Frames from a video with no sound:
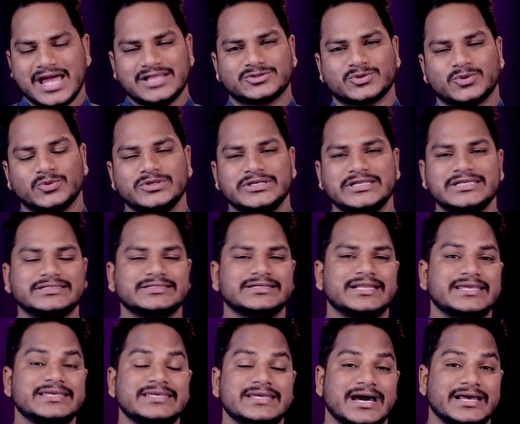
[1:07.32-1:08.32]
रात को नींद
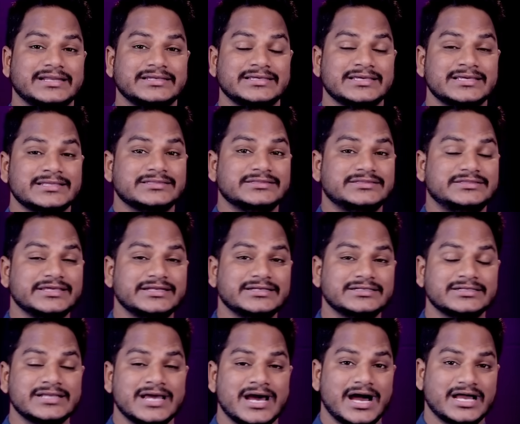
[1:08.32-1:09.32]
नहीं आ रही
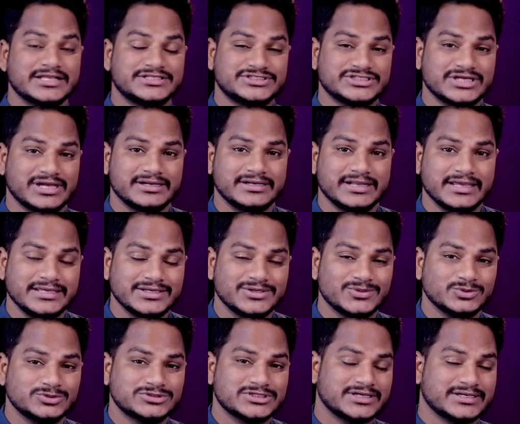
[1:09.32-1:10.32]
दिन अच्छा
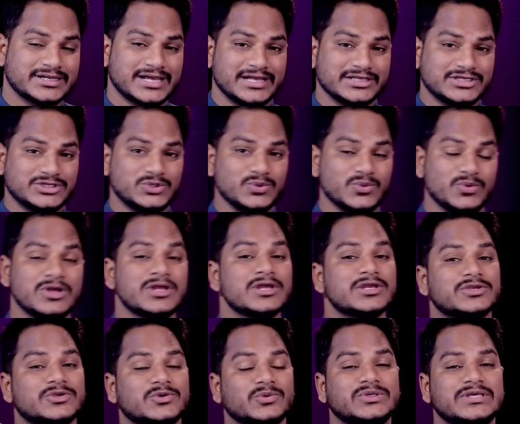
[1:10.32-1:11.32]
नहीं गुजर रहा क्यों
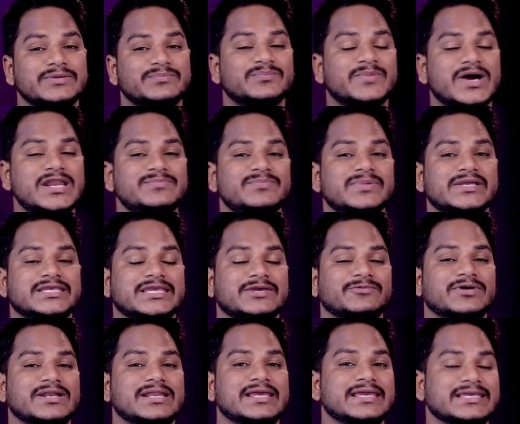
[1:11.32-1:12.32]
क्योंकि मन में
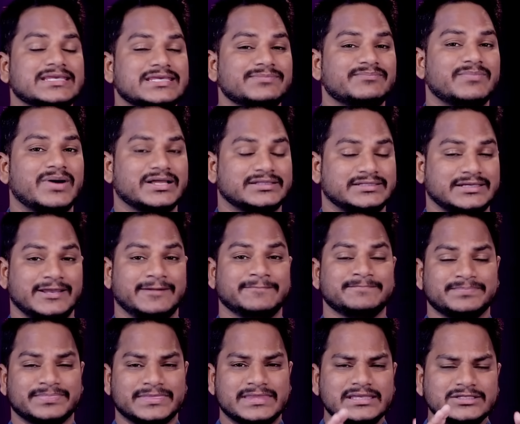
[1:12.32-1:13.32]
केवल एक ही बात है
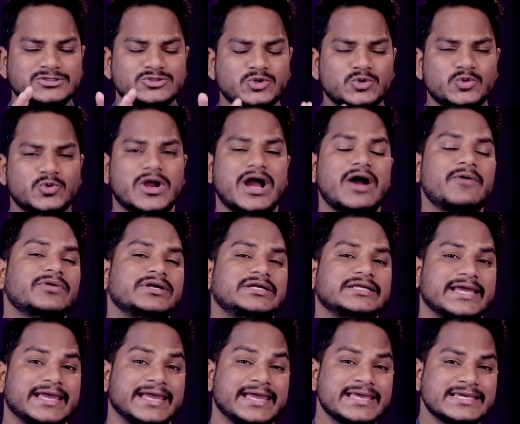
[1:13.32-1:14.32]
ये जो
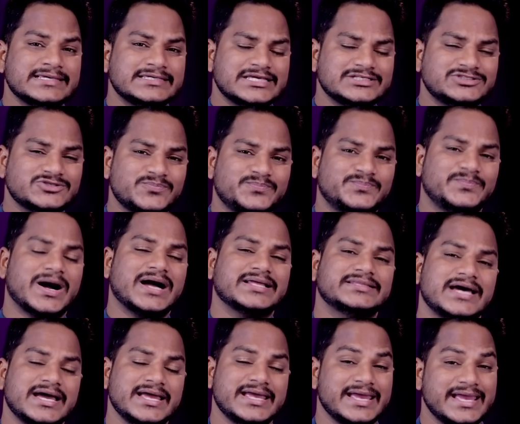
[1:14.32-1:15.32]
रुकावट है ये जो
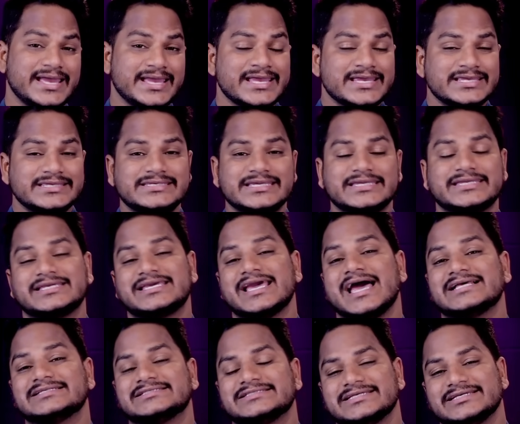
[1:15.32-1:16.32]
बाधा है ये
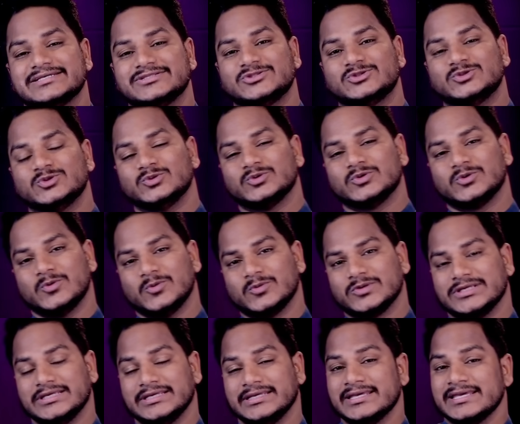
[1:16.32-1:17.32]
कैसे दूर
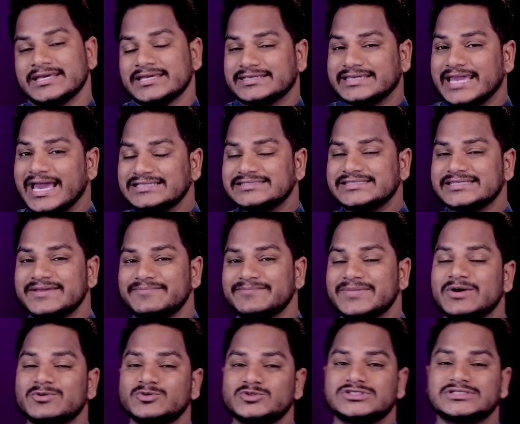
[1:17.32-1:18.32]
होगी कैसे
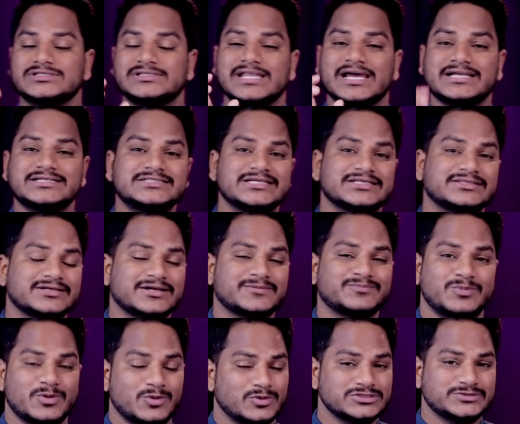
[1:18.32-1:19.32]
मैं उस लक्ष्य
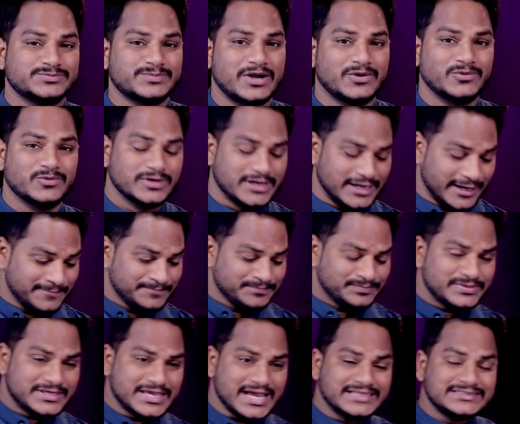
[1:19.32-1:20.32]
तक पहुंच पाऊंगा
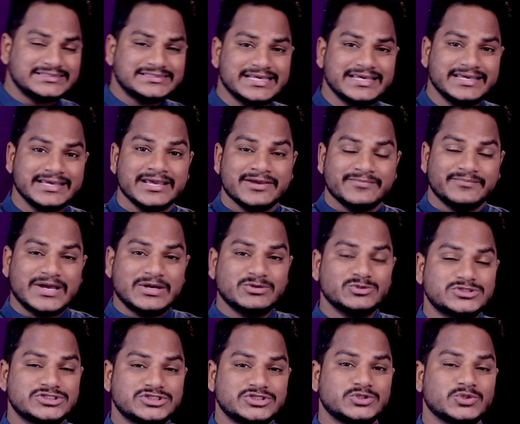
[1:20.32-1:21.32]
कैसे मैं
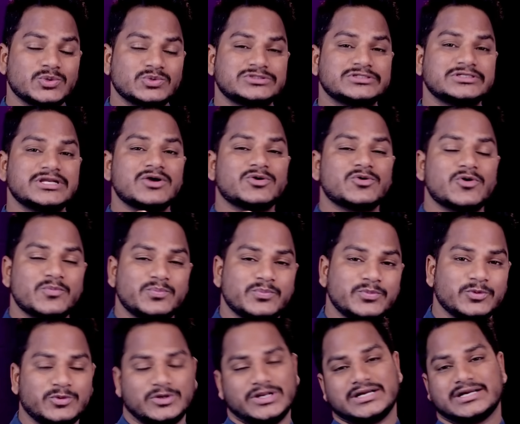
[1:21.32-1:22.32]
उस योजना को
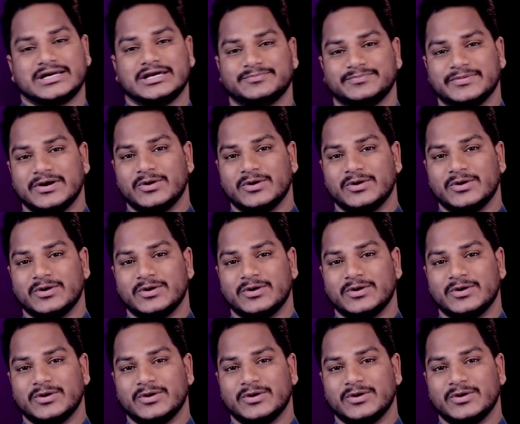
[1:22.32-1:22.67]
पूरा कर